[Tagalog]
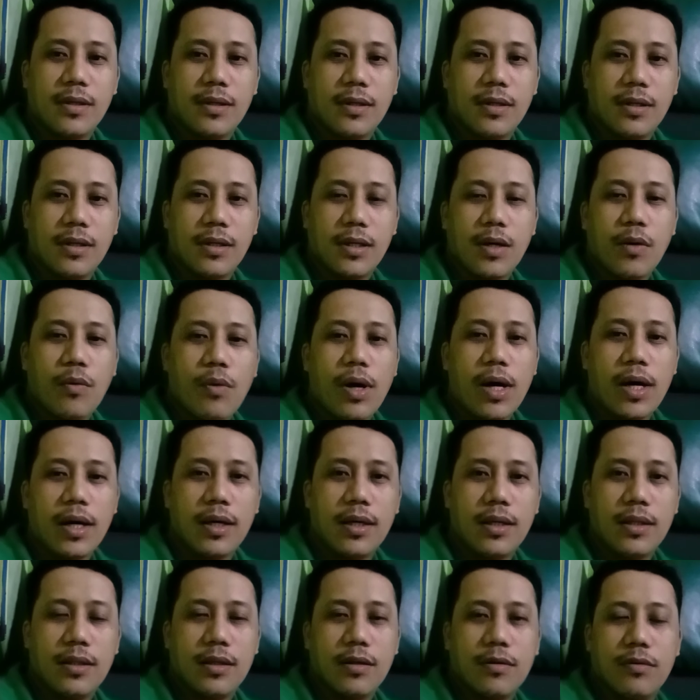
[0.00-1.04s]
uh,
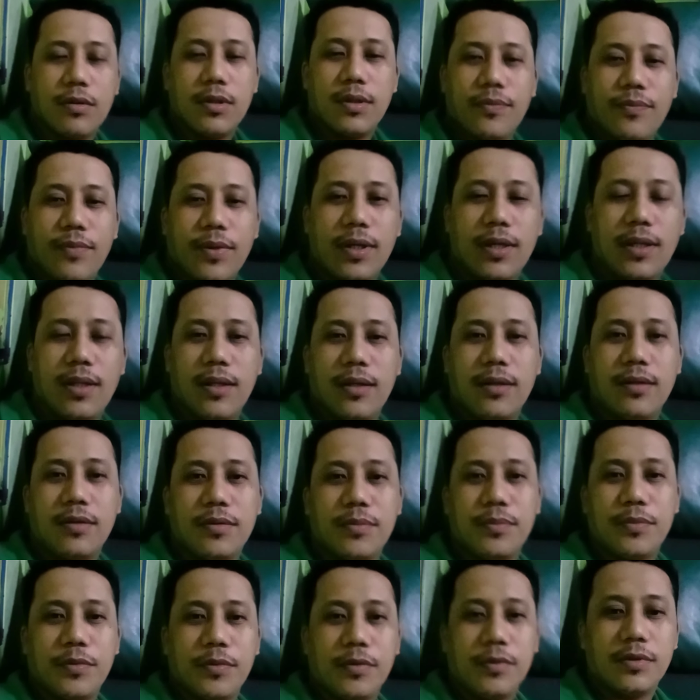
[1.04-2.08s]
gawain ni Kuya Van
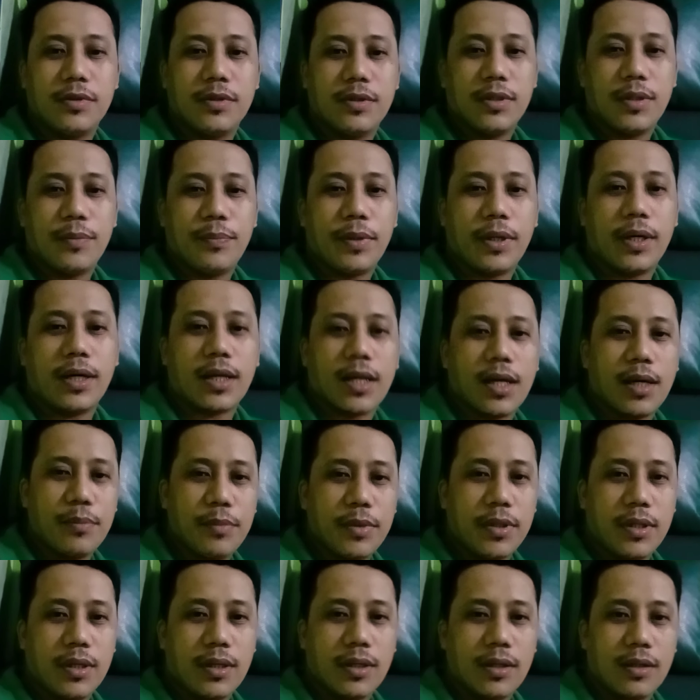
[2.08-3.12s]

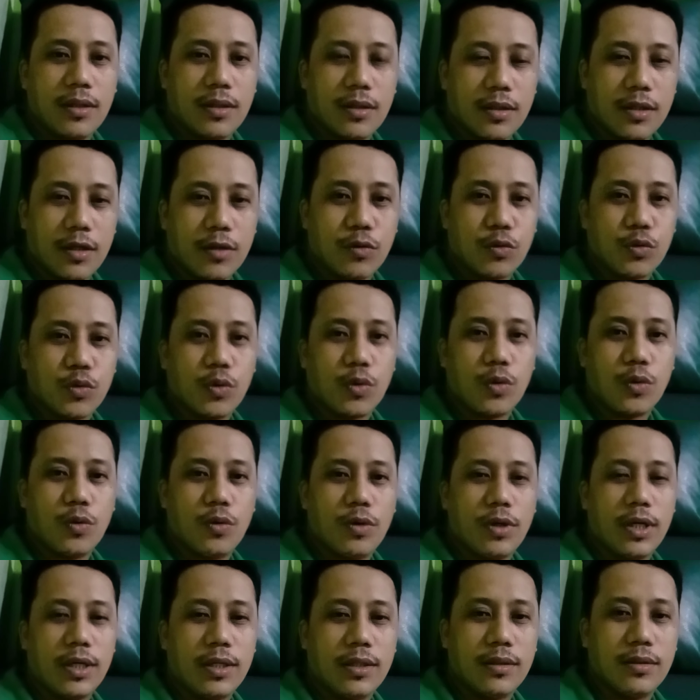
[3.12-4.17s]
napakarami ng
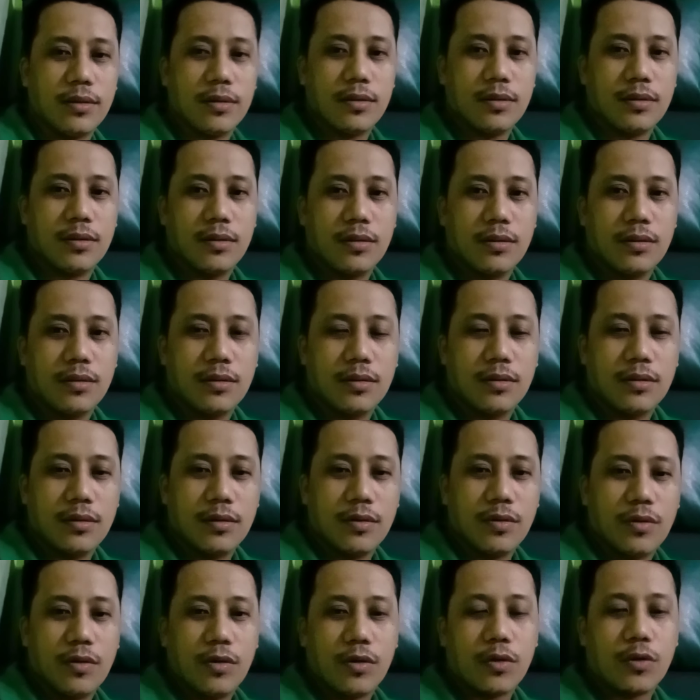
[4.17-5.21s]
natutulungan
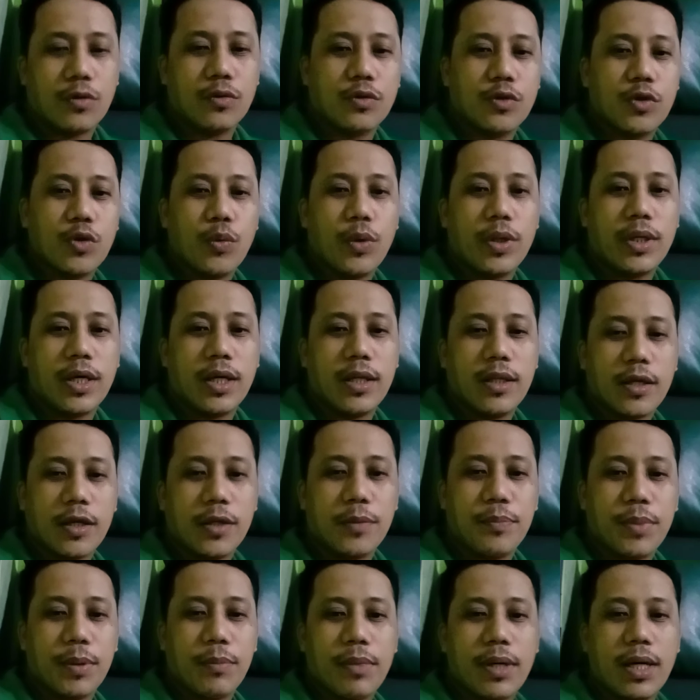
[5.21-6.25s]
Road to 100
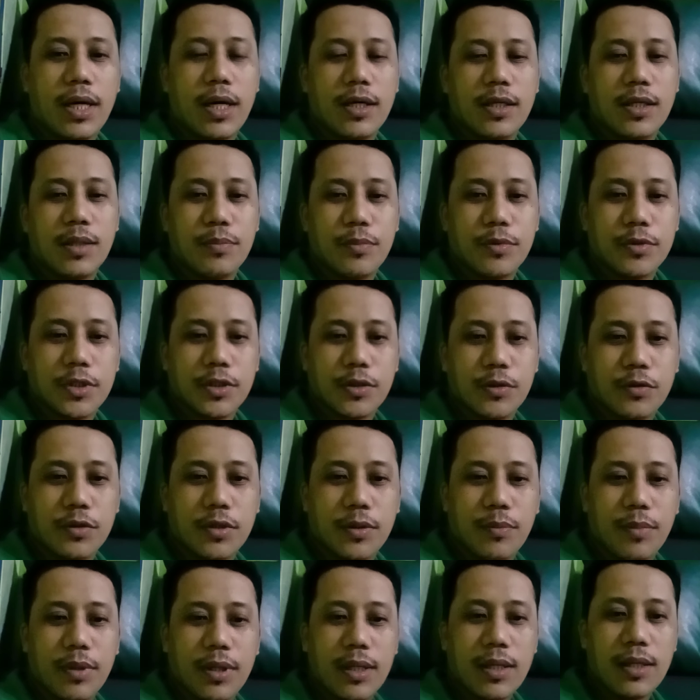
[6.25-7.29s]
pabahay na po si Kuya
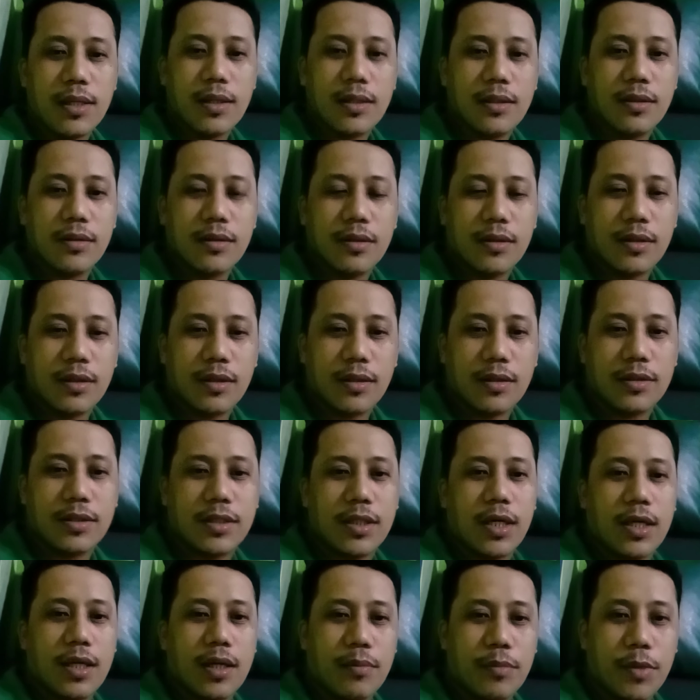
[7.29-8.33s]
Bal.
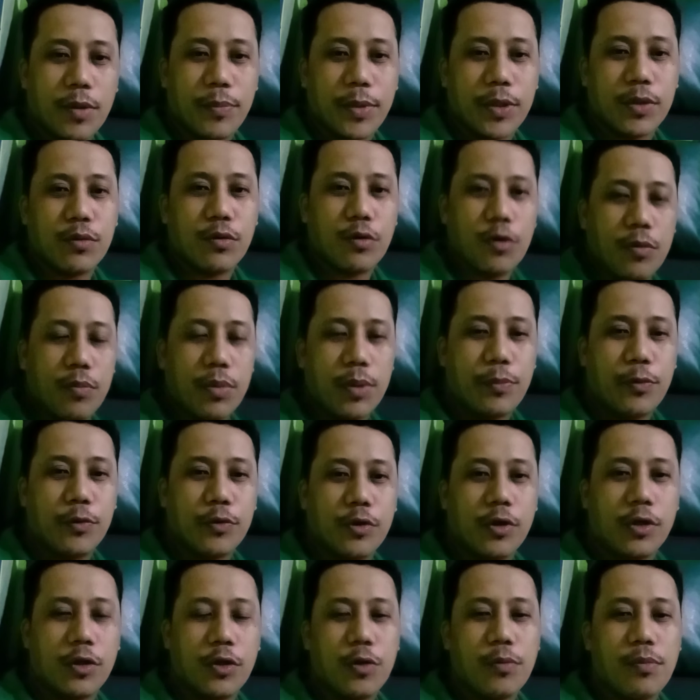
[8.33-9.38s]
Sana magpatuloy pa po
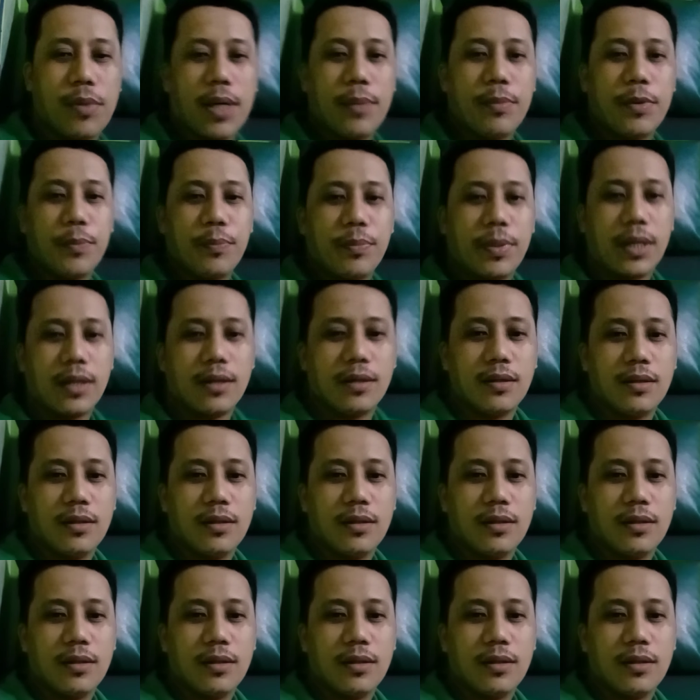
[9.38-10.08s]
at dumami pa.